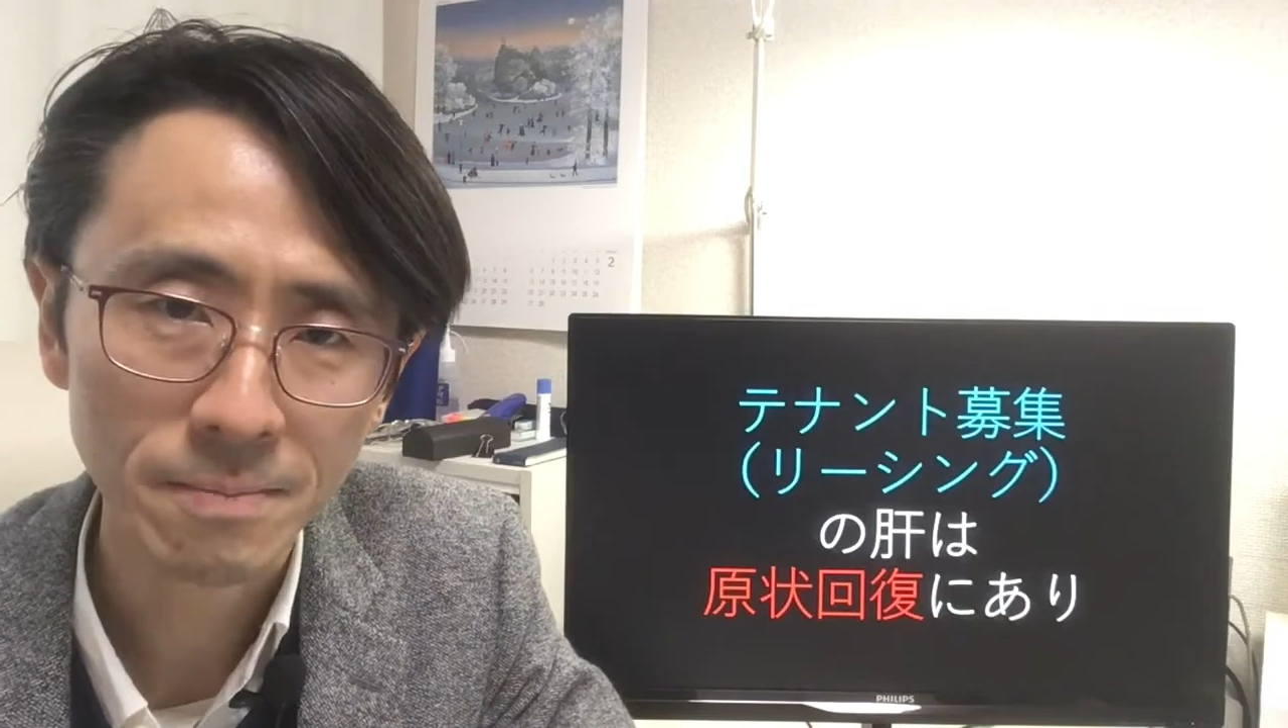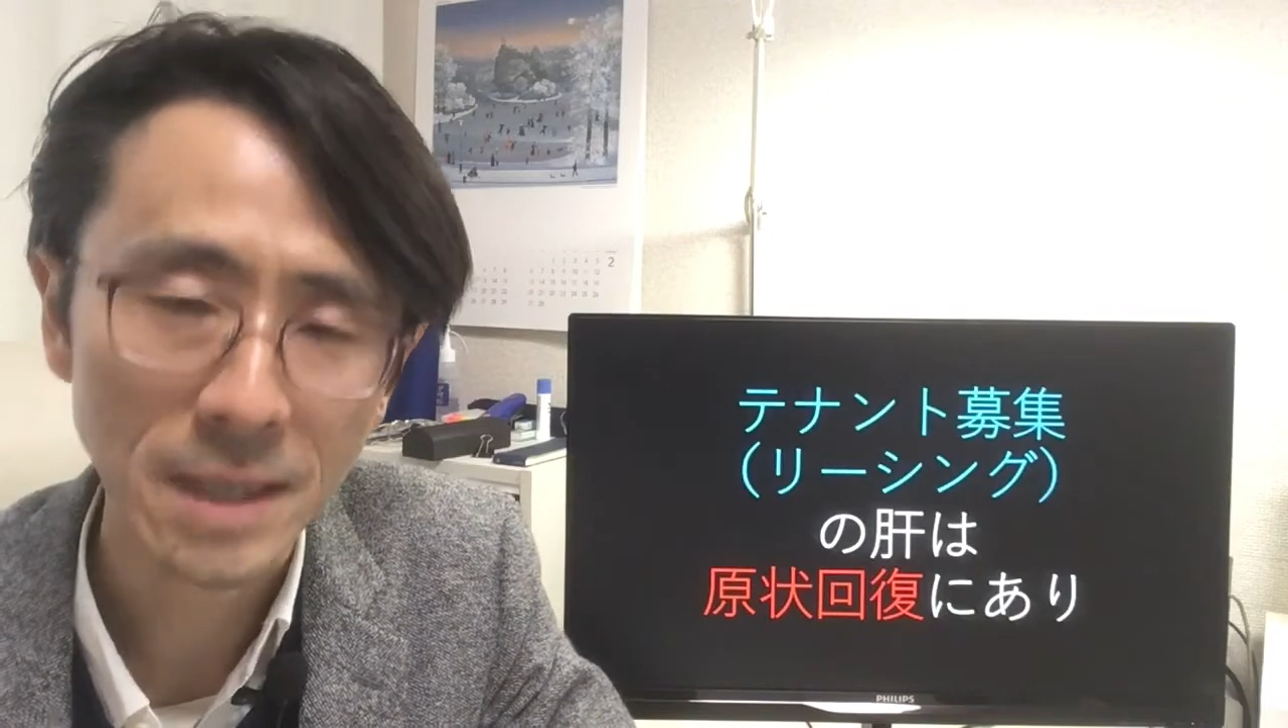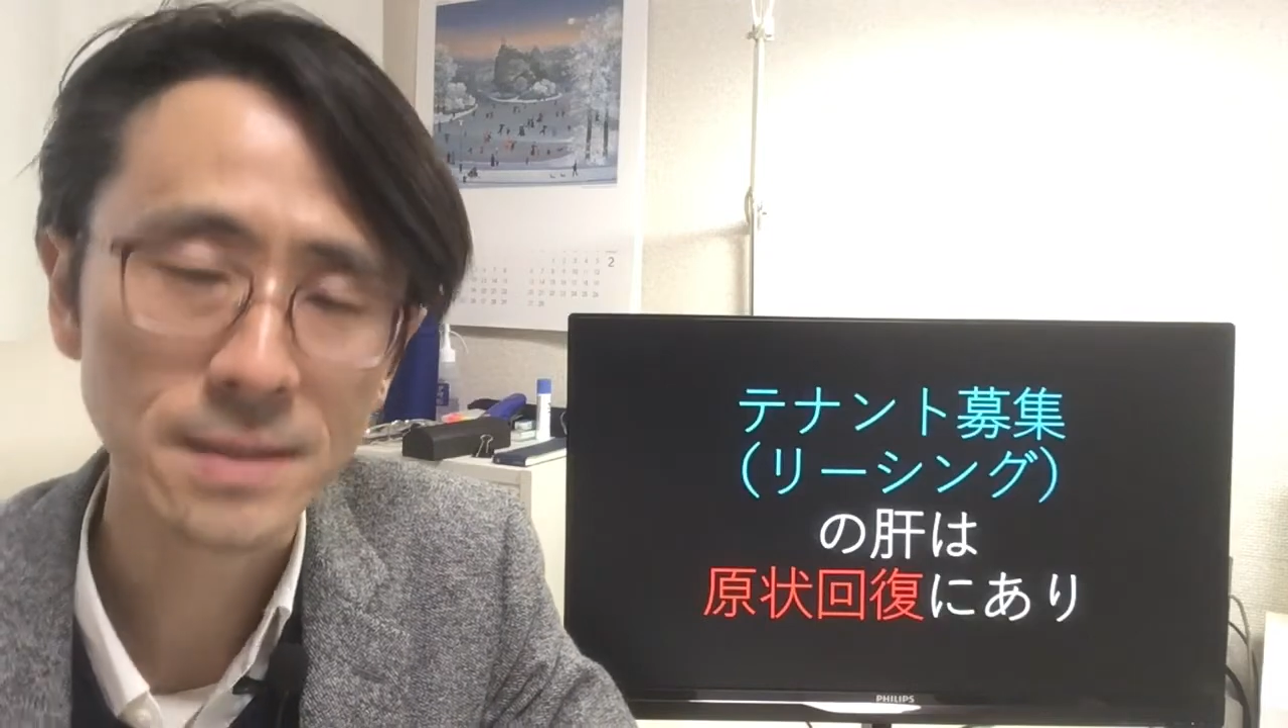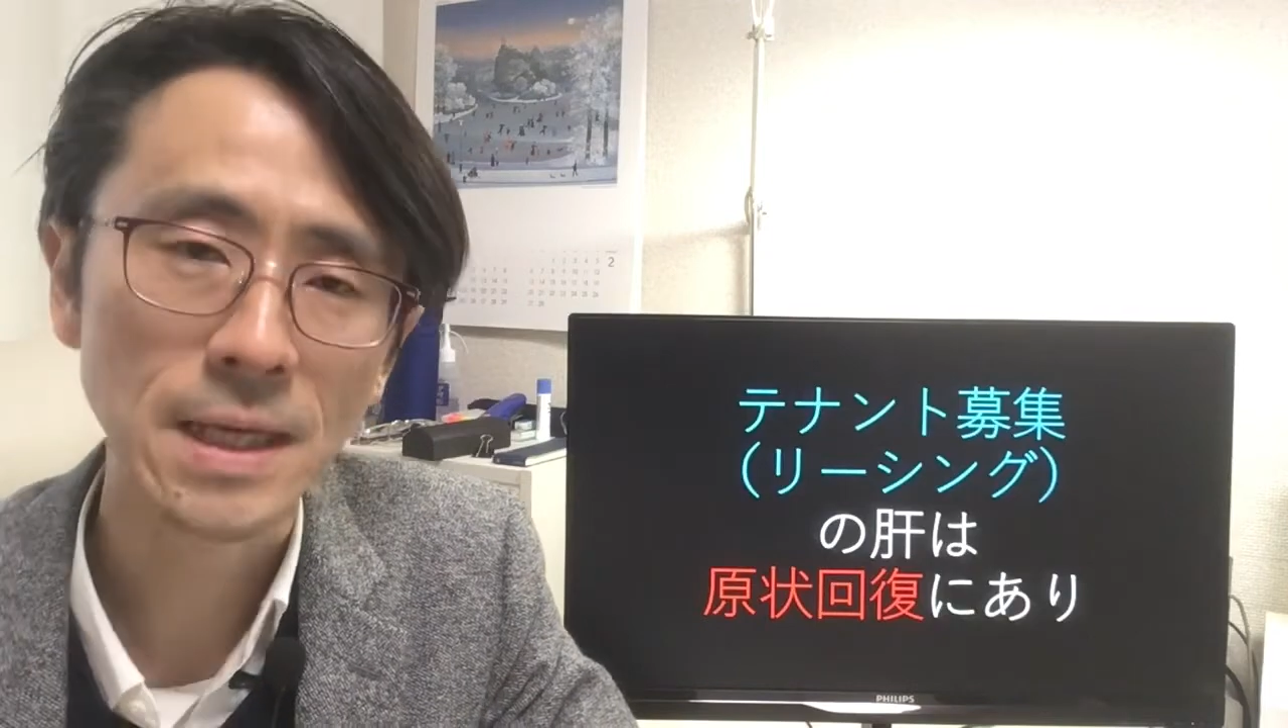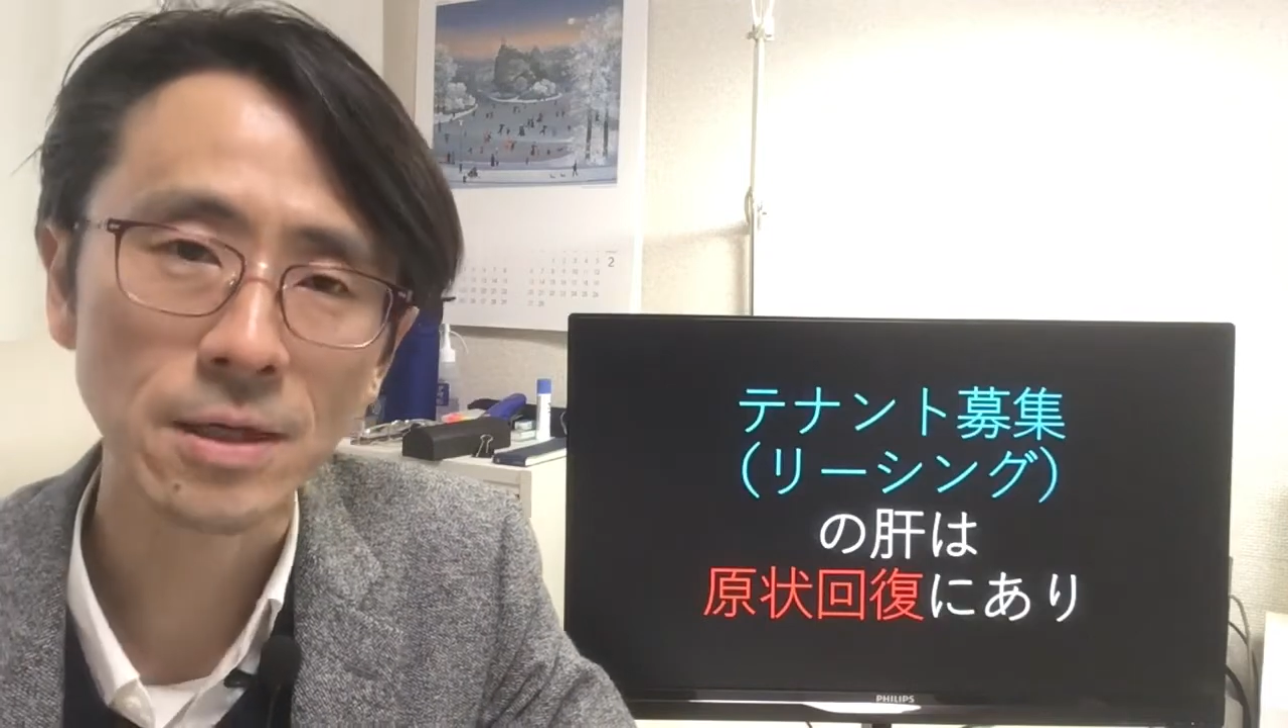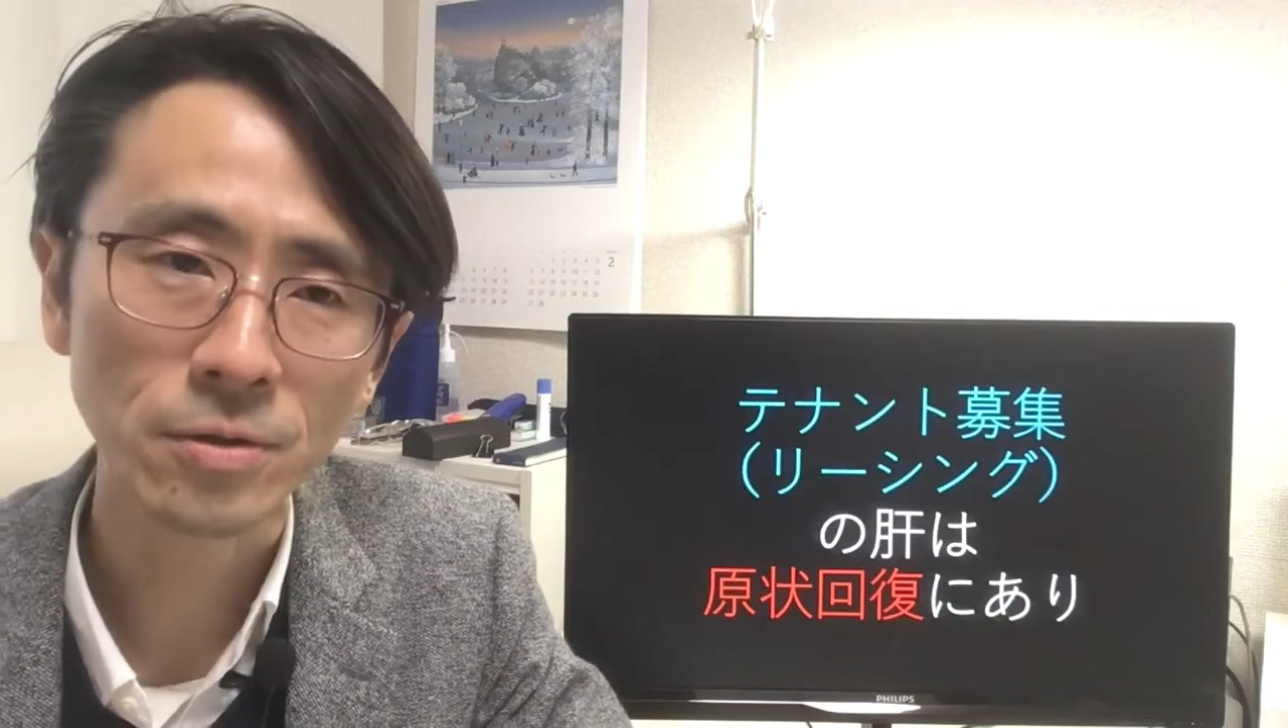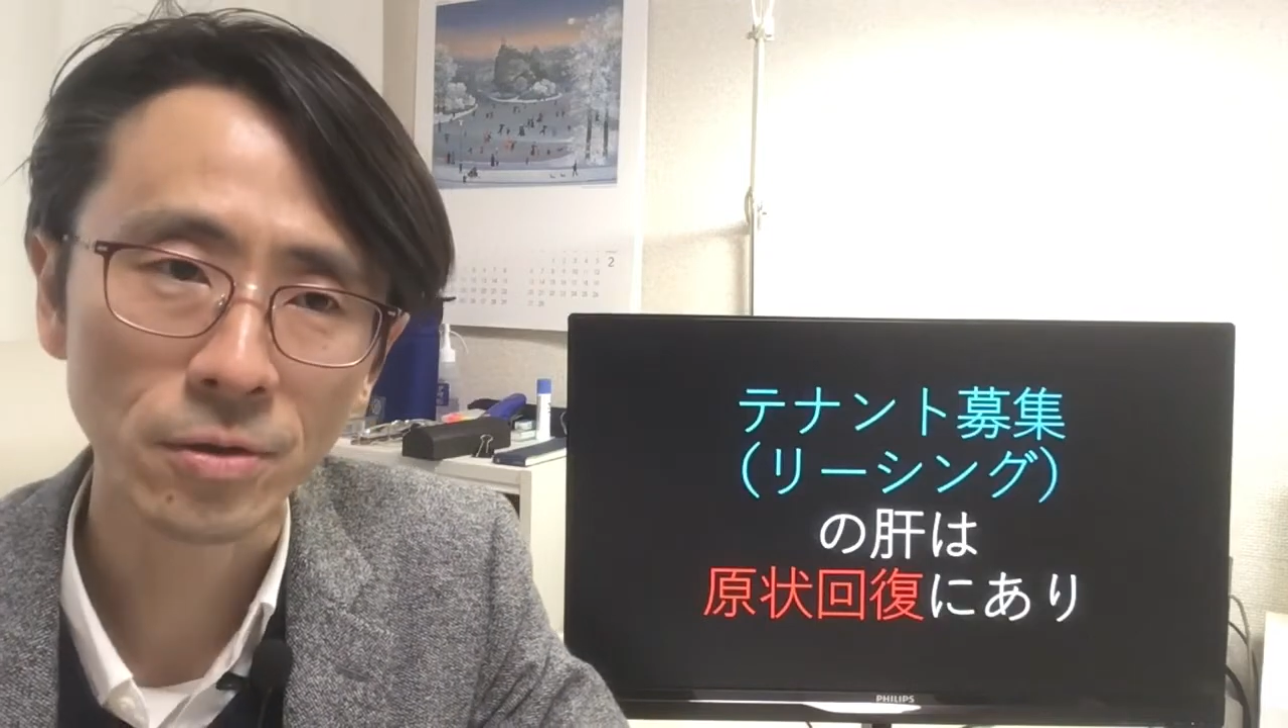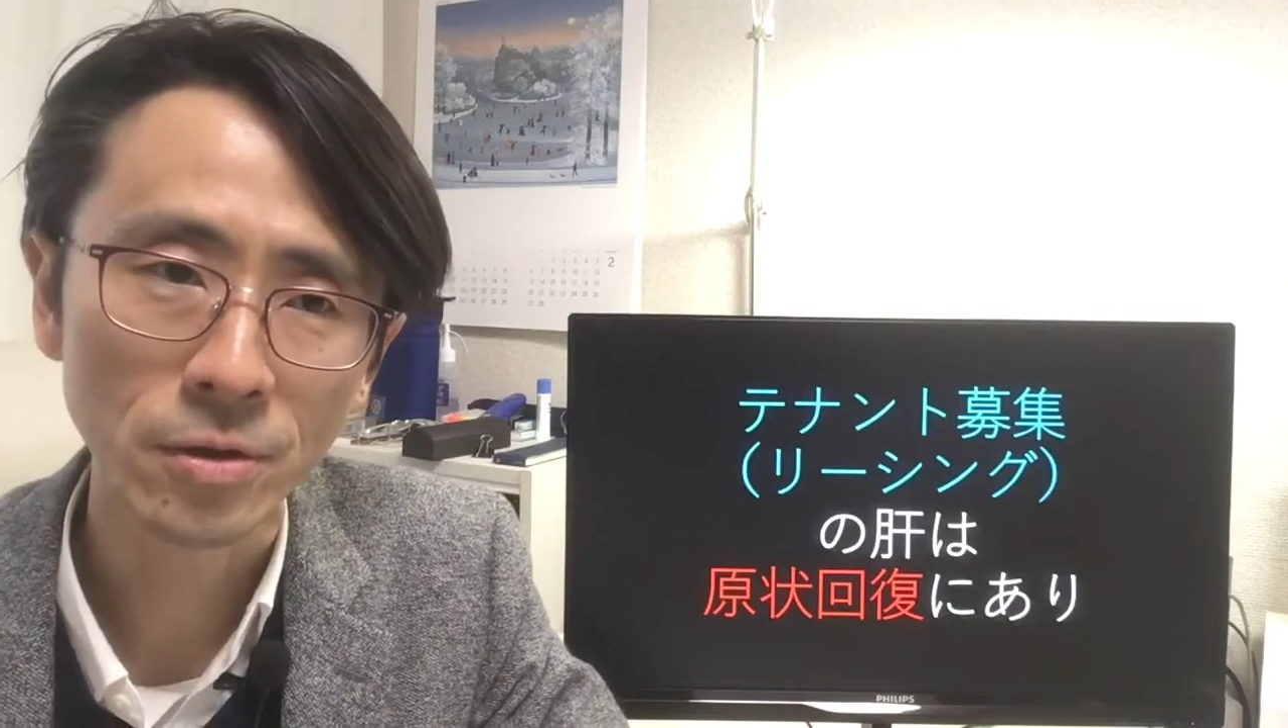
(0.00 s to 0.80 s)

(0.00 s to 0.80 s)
まあ、スケルトン